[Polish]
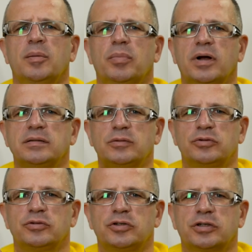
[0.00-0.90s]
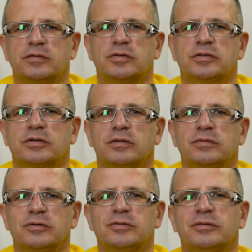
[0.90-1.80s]
pokazał książeczkę
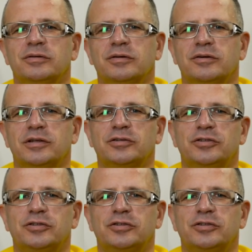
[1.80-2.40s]
wojskową oraz